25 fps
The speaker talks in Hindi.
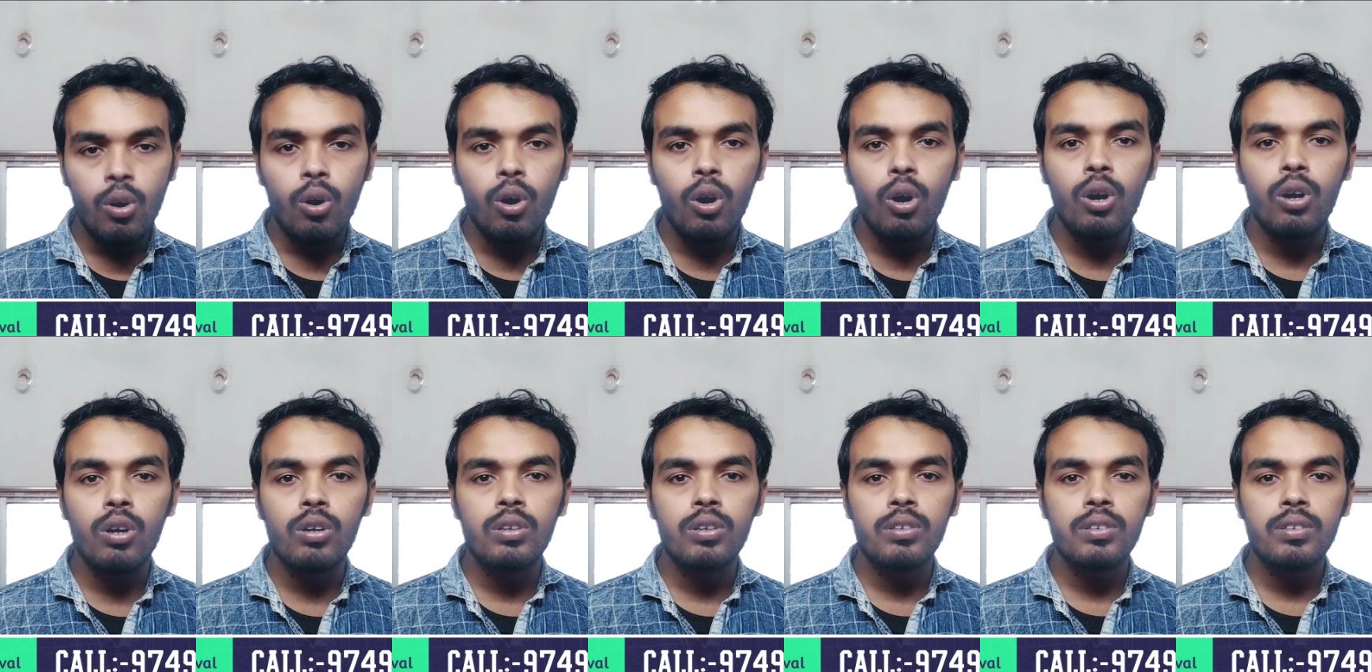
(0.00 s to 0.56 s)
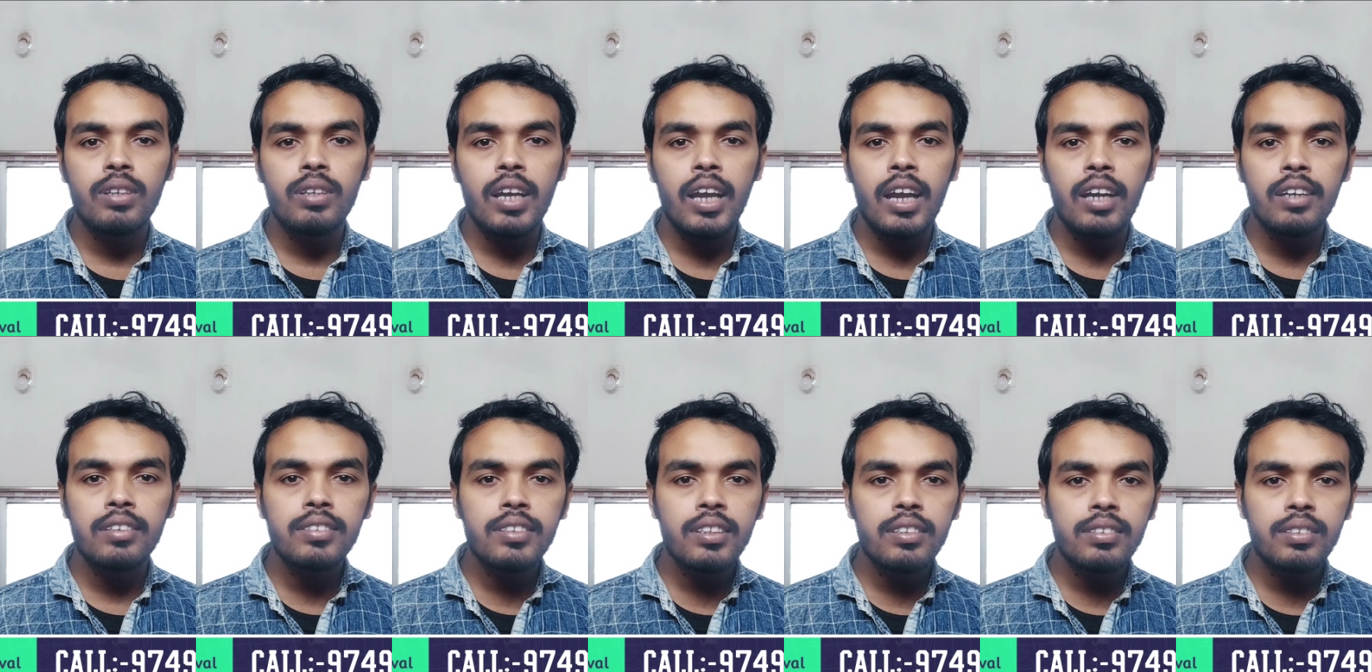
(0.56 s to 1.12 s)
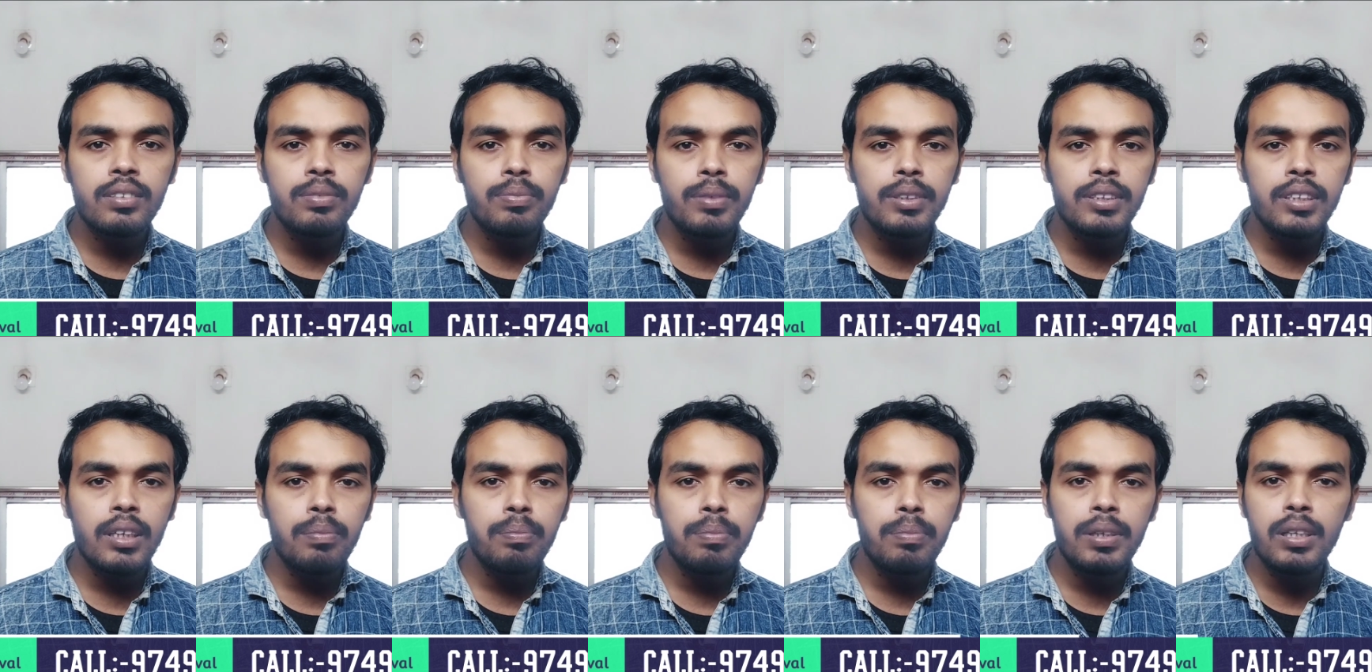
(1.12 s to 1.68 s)
और एडसेंस में
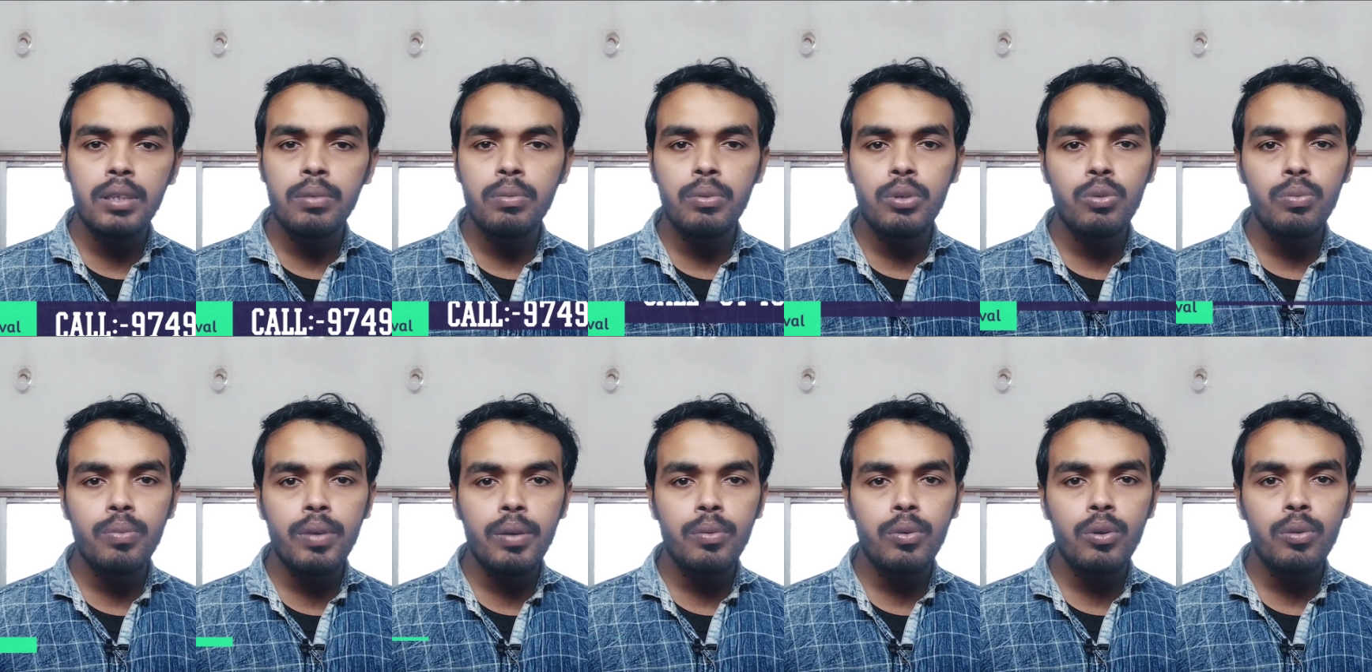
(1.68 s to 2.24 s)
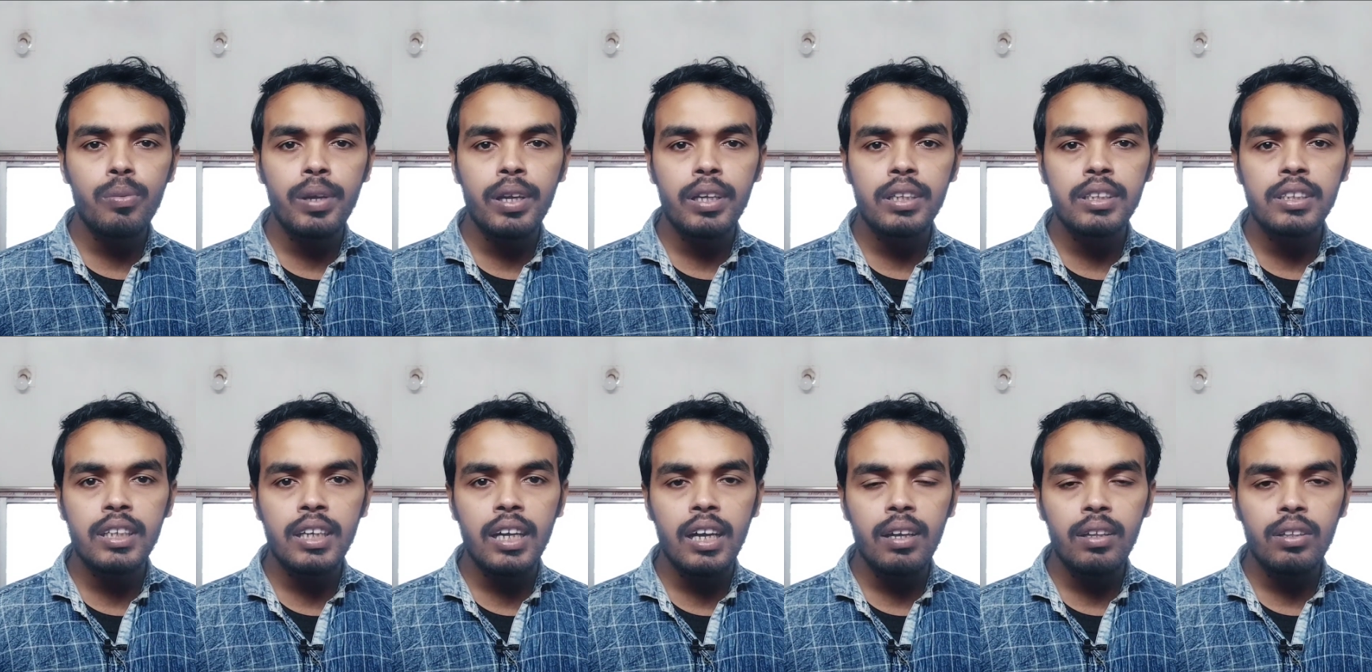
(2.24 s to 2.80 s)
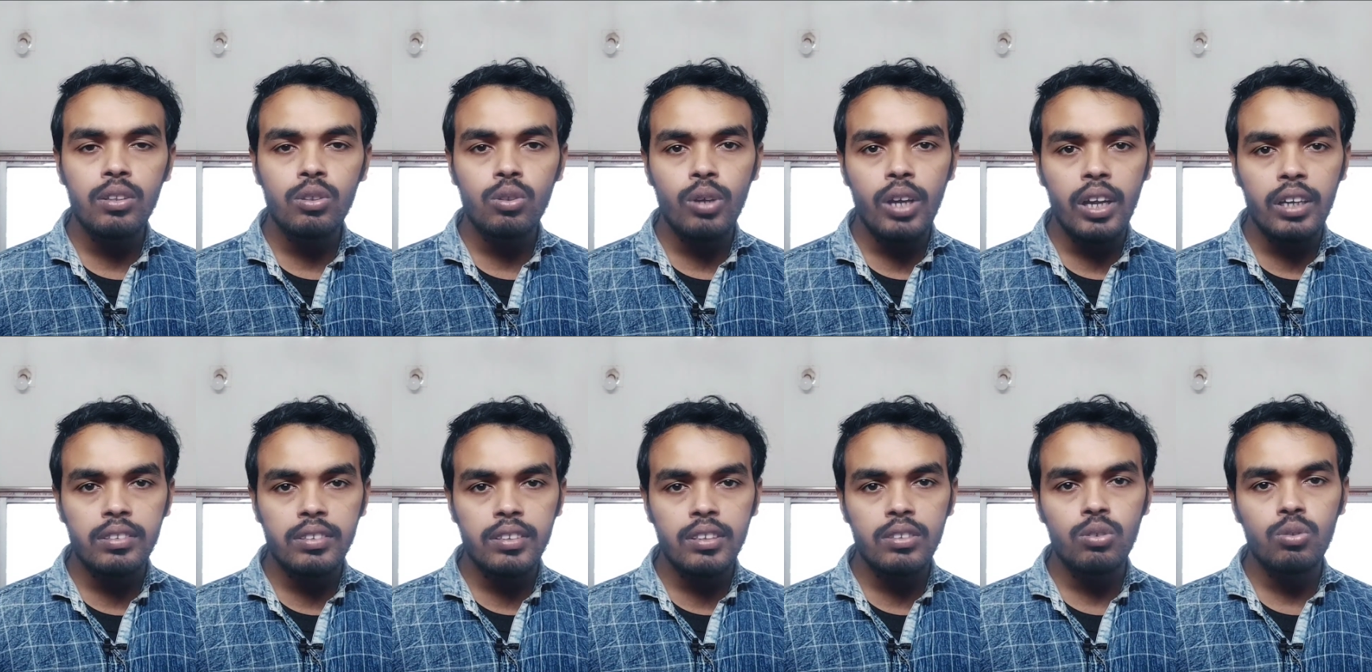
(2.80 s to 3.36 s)
जब भी रिव्यू में वो भेजेगा तो
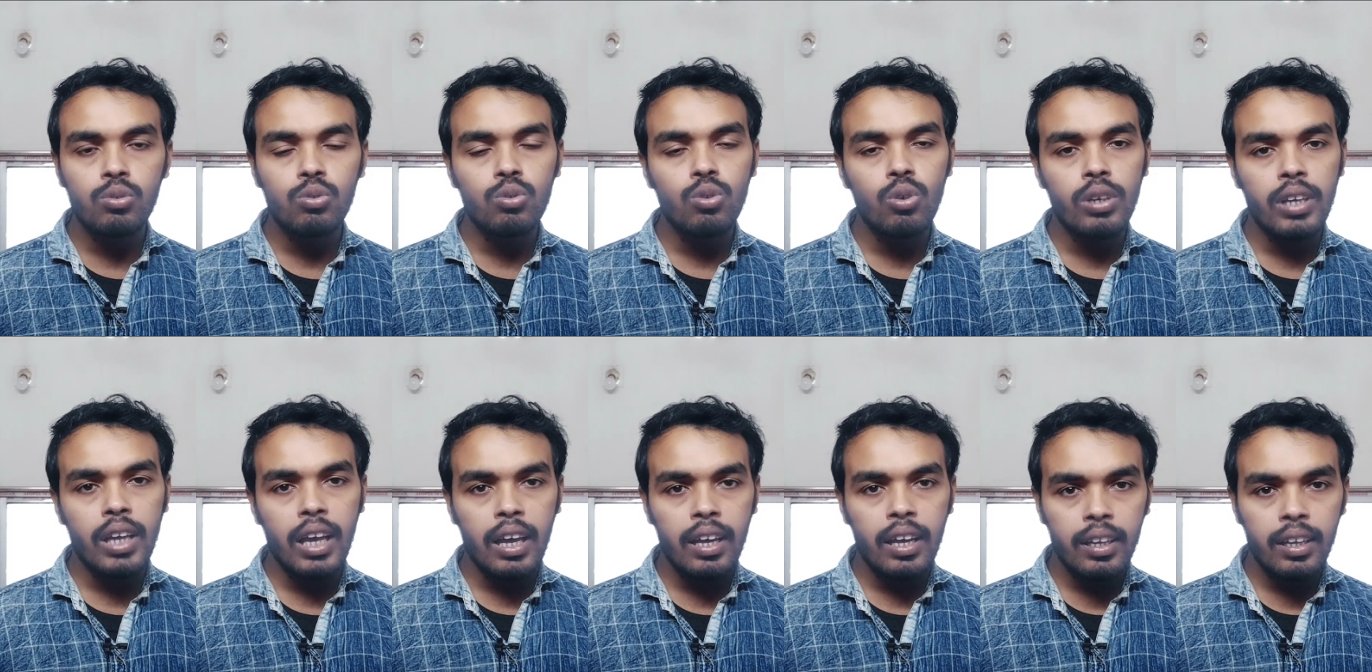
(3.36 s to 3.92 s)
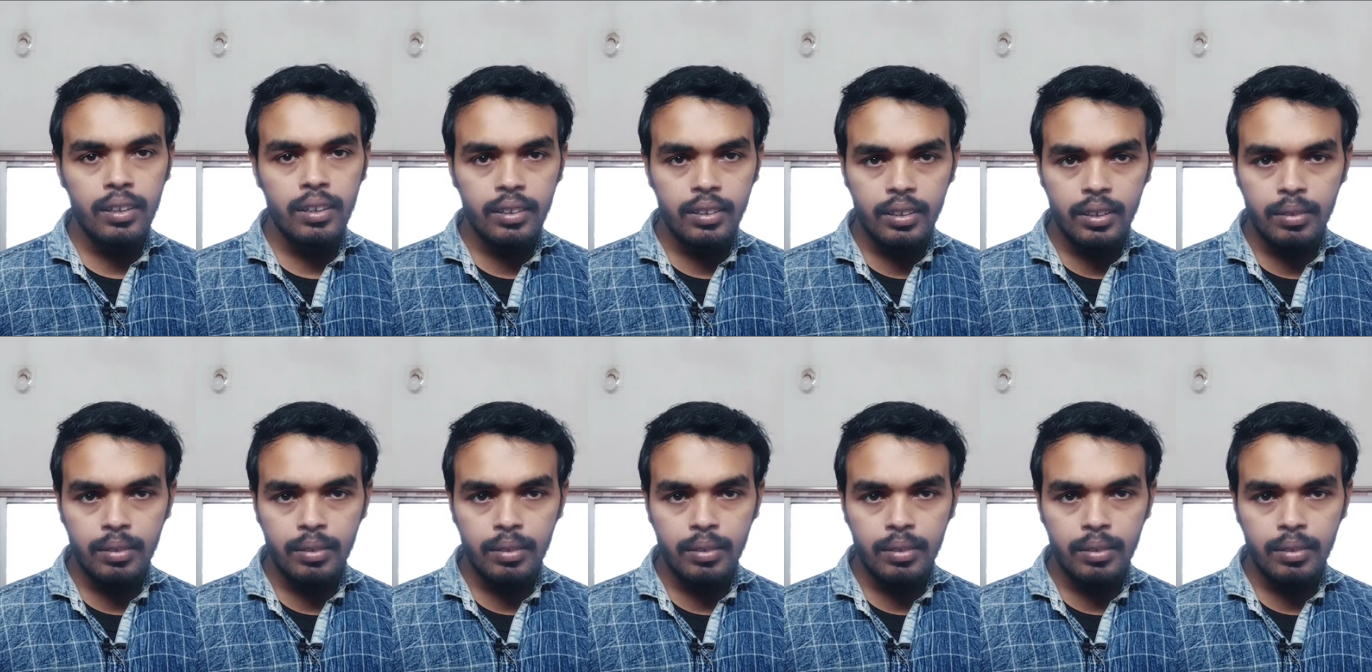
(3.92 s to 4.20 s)
एडसेंस उसको क्या